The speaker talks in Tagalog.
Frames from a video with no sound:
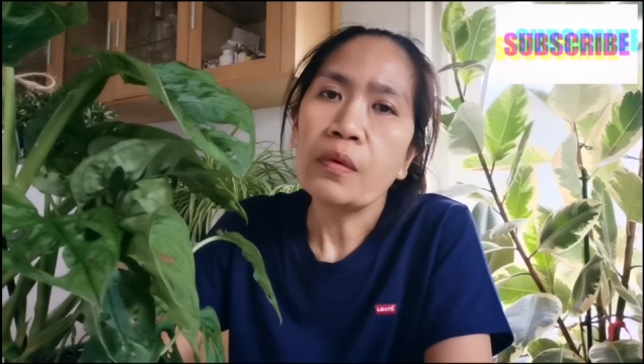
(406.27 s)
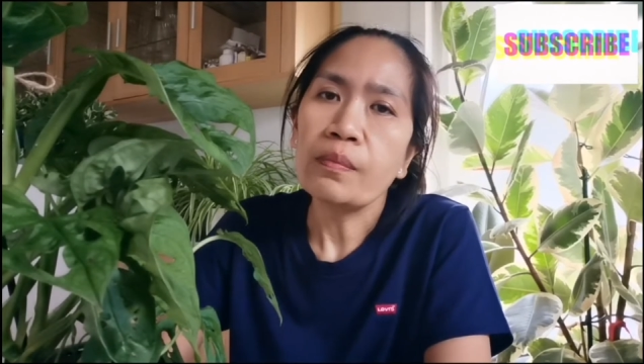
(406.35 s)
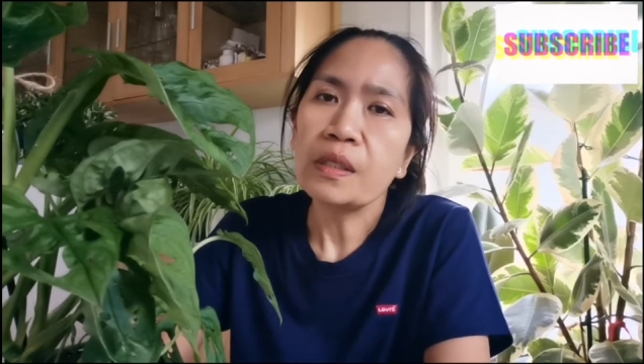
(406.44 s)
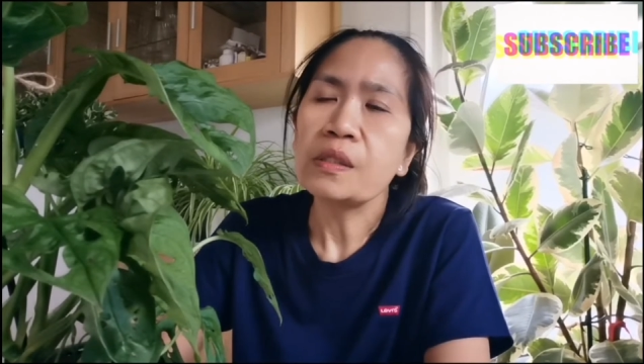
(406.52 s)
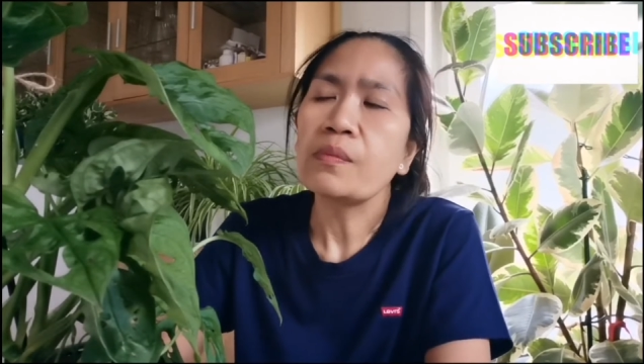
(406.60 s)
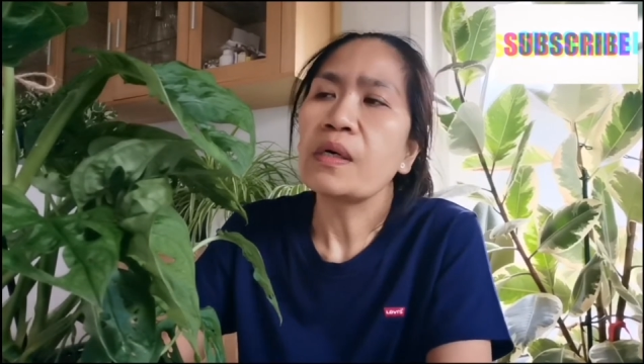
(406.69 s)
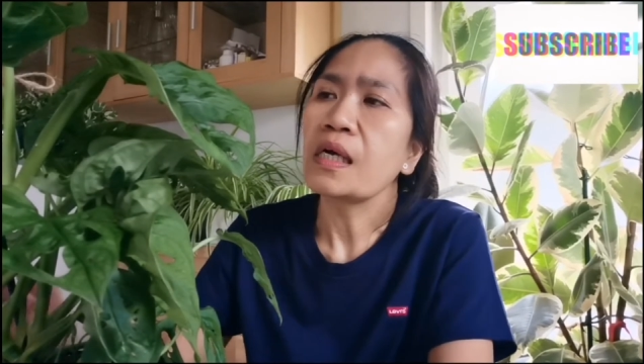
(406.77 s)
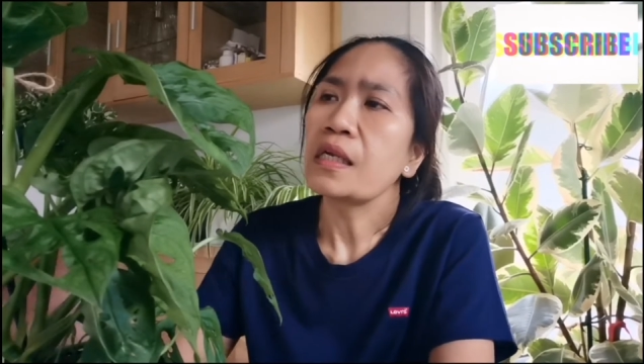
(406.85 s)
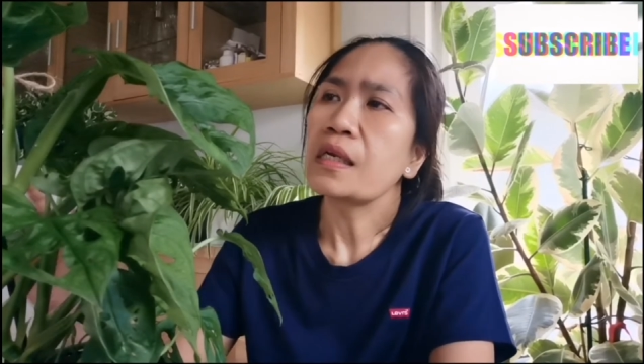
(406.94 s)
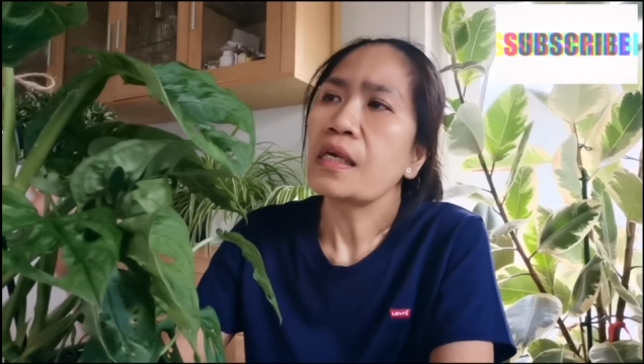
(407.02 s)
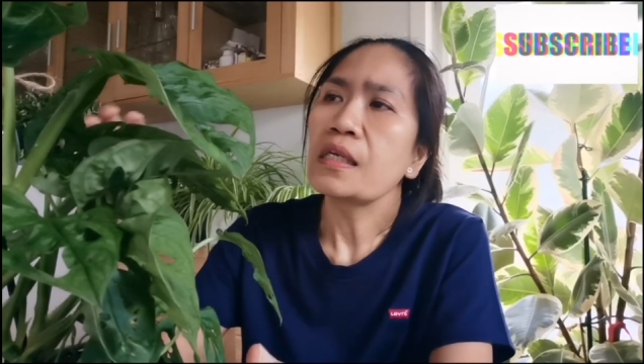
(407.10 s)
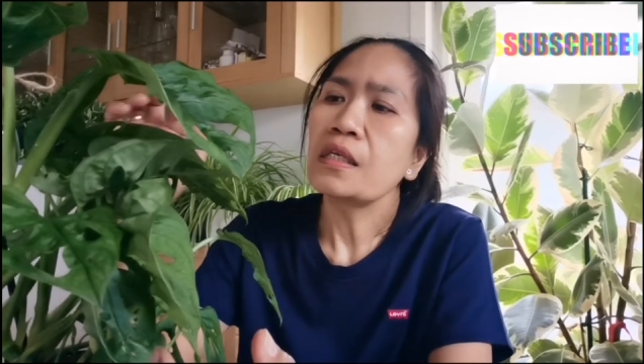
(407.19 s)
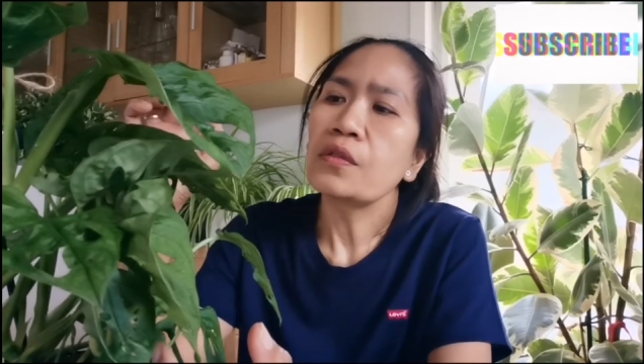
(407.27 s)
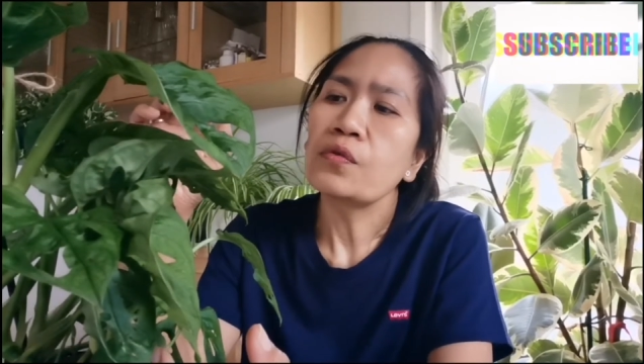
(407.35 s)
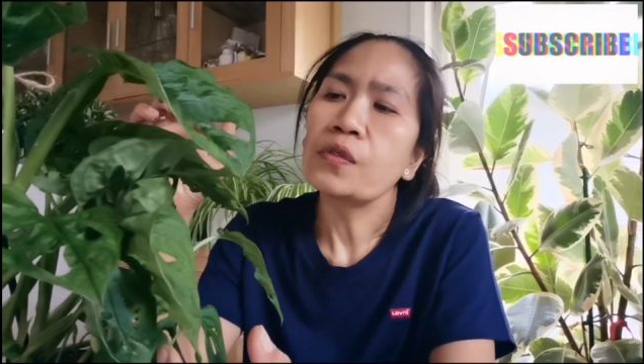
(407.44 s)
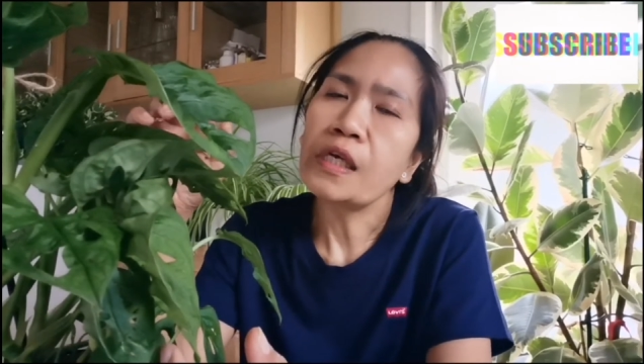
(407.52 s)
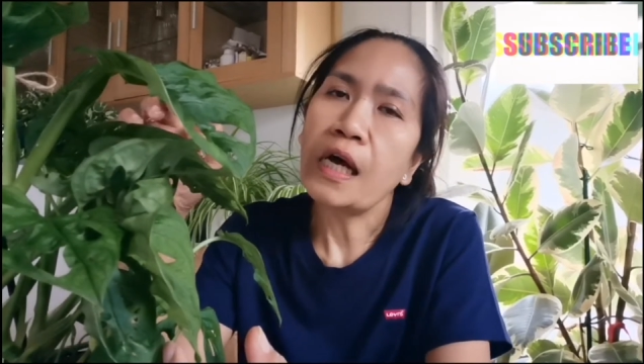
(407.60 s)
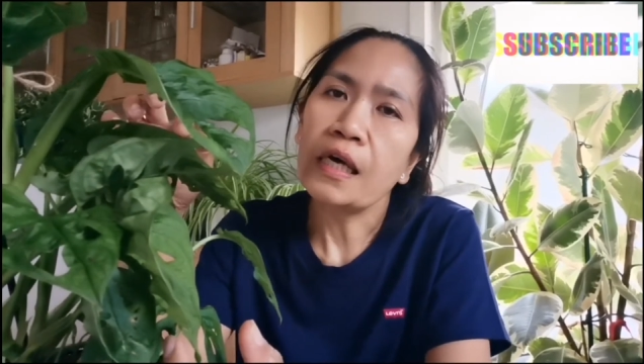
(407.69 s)
Mas maganda dito
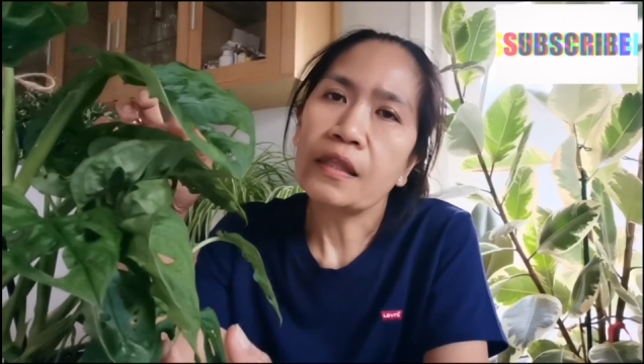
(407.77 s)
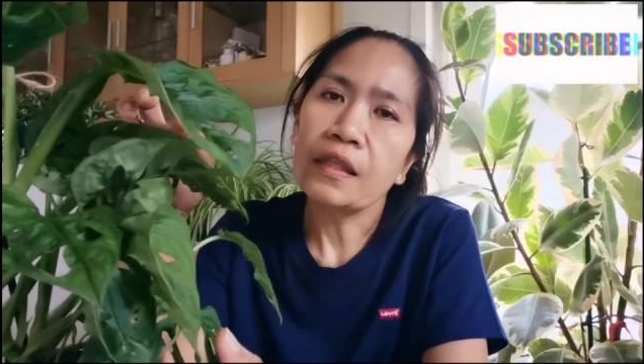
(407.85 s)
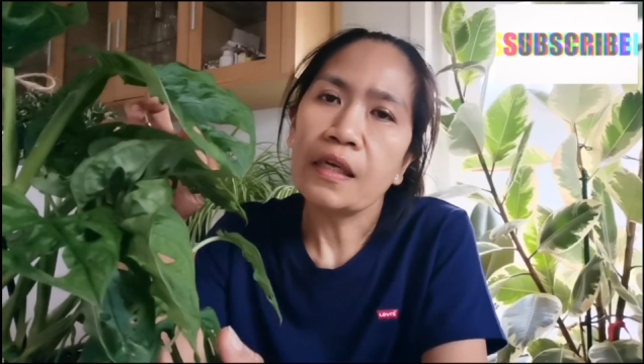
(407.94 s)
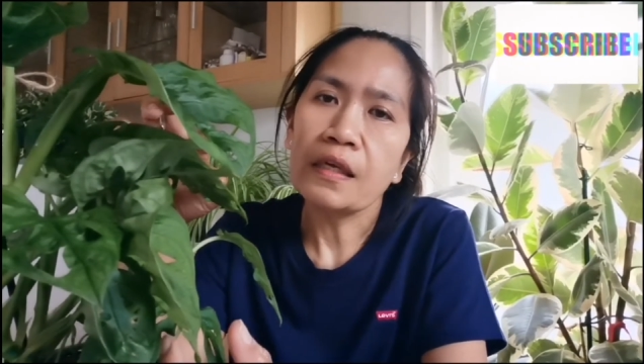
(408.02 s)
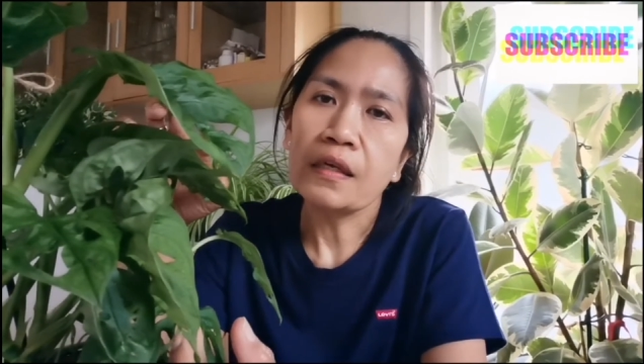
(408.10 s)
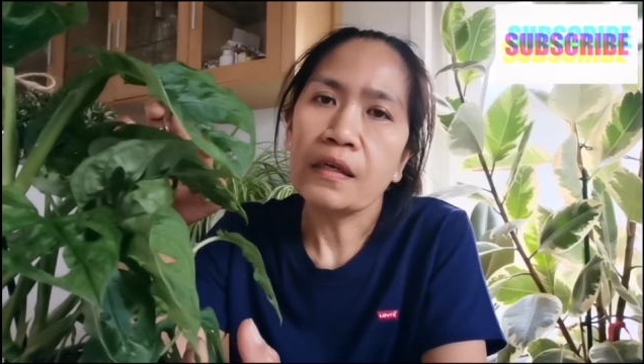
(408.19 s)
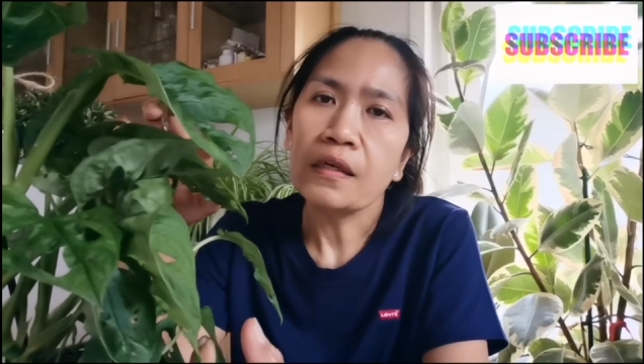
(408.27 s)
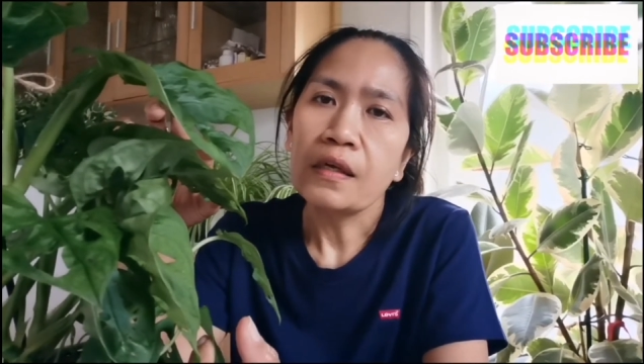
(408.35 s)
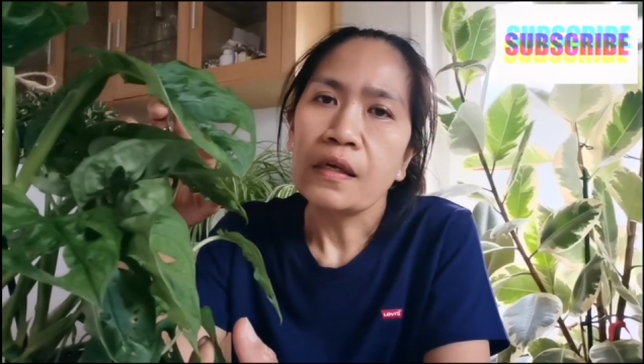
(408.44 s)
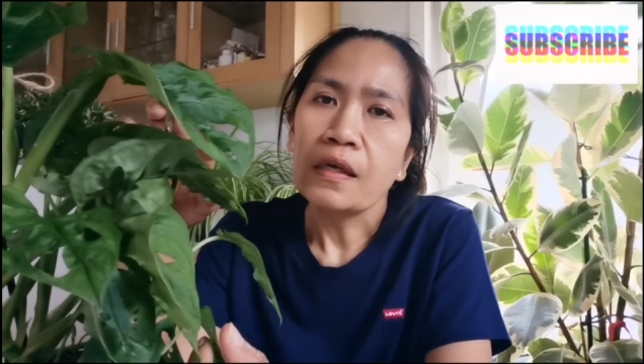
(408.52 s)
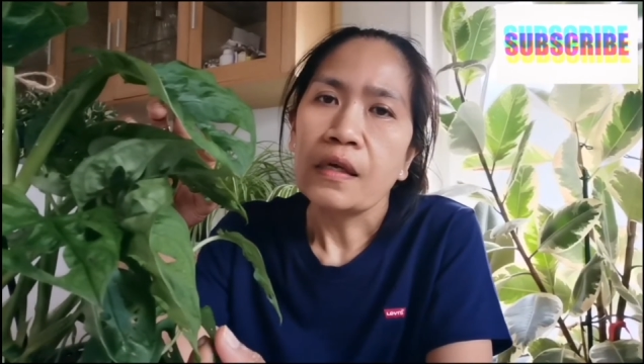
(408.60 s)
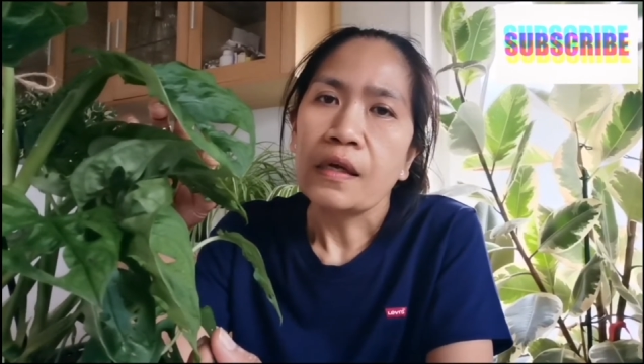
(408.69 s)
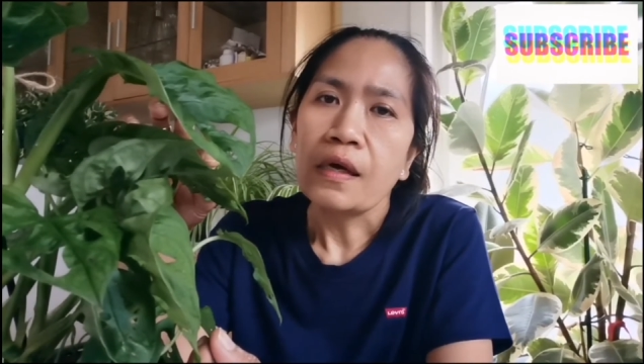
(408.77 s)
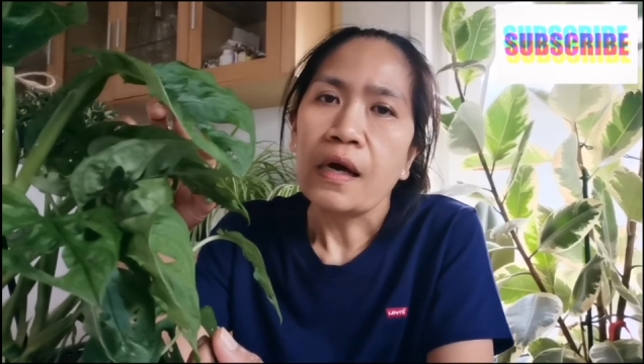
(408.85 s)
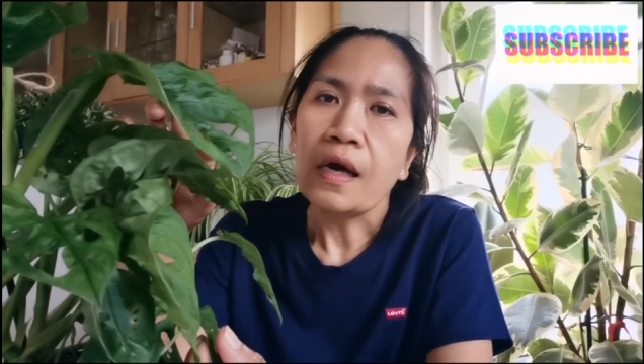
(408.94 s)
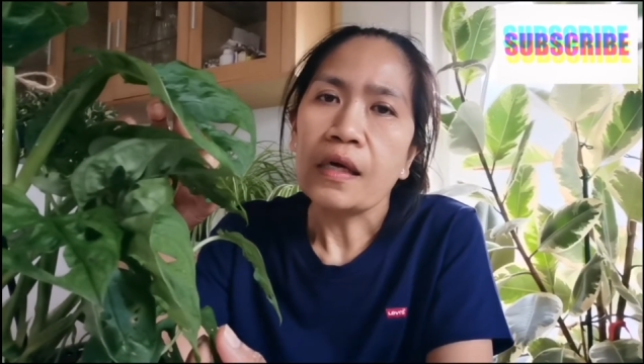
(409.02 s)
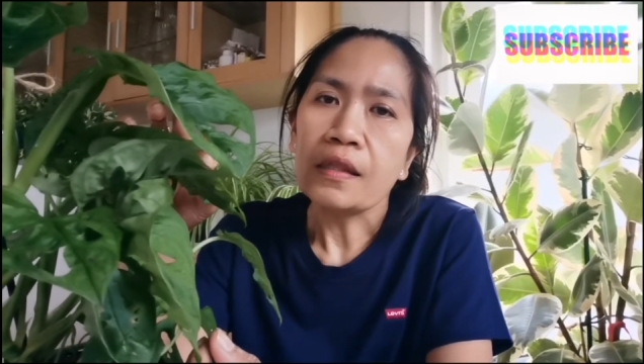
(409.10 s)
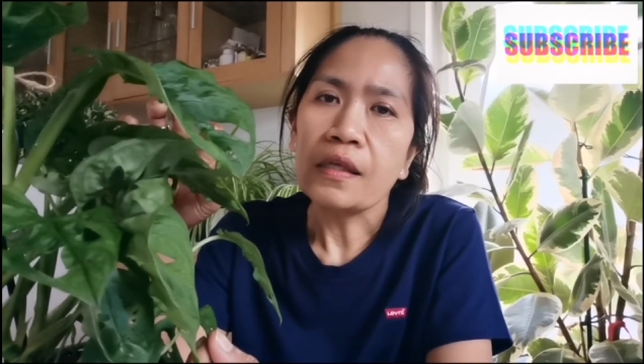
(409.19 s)
sa ating
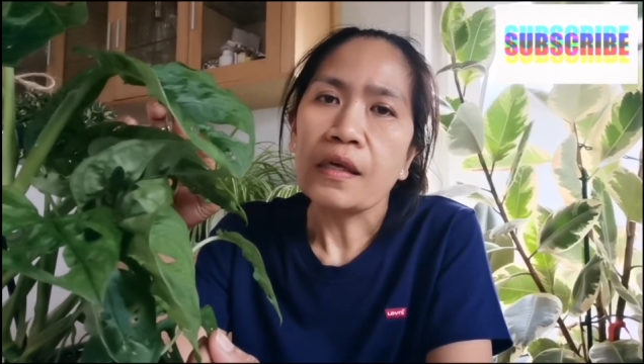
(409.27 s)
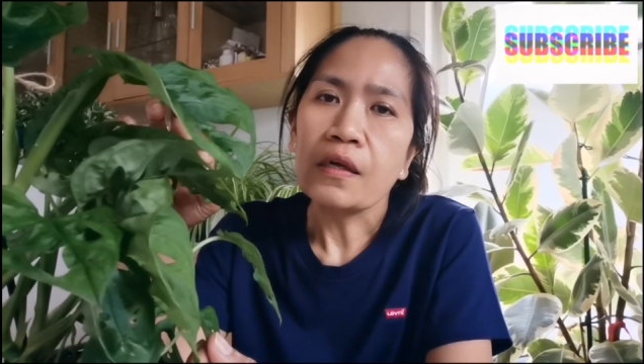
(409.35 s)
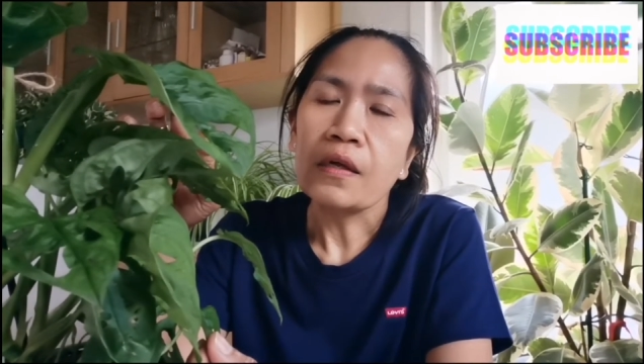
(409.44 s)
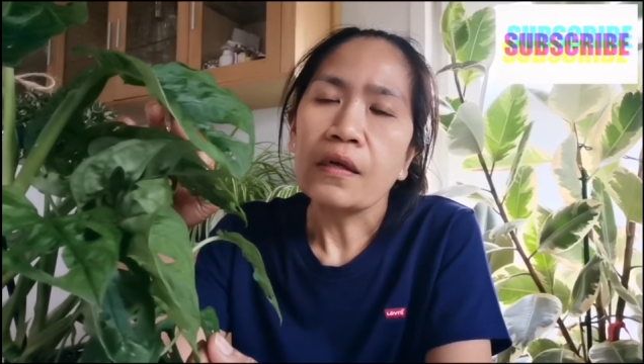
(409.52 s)
ating